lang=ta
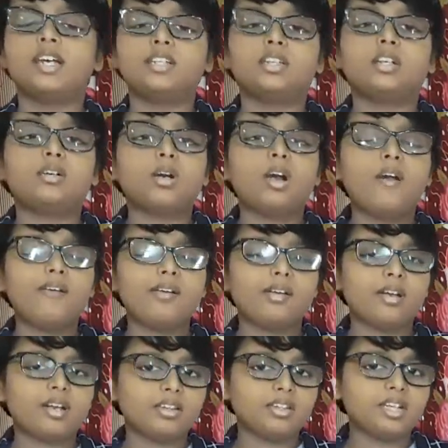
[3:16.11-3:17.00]
இந்த
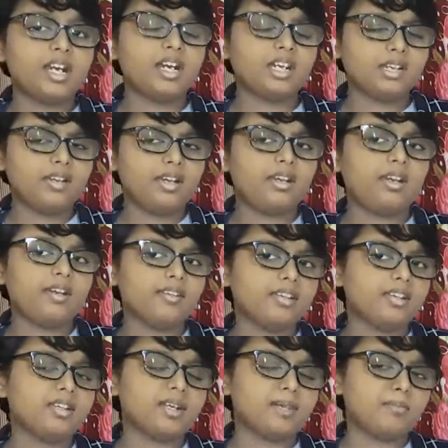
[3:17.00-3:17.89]
கோவிடோட தேர்ட்
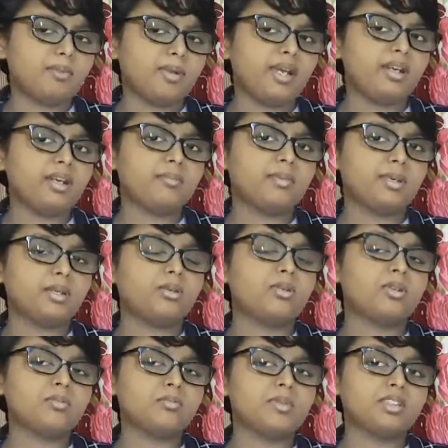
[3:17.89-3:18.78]
வேவ்லேருந்து நம்மளையும் நம்மளோட
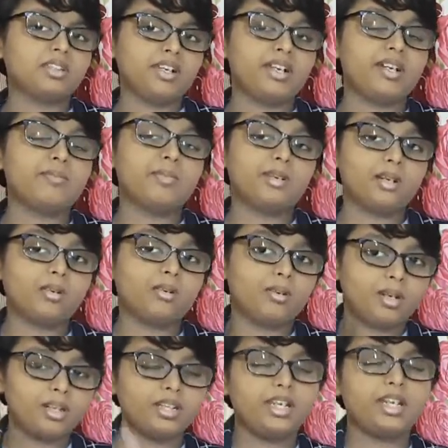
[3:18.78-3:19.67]
குடும்பத்தையும் நம்மளோட
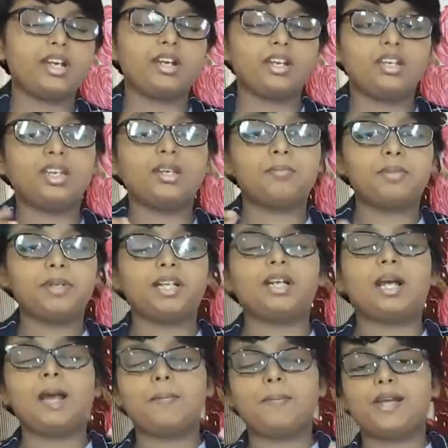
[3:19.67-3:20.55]
குழந்தைகளையும்
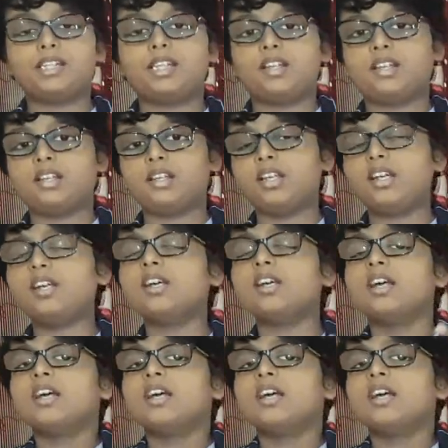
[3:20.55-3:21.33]
எப்படி காப்பாற்றுறதுன்னு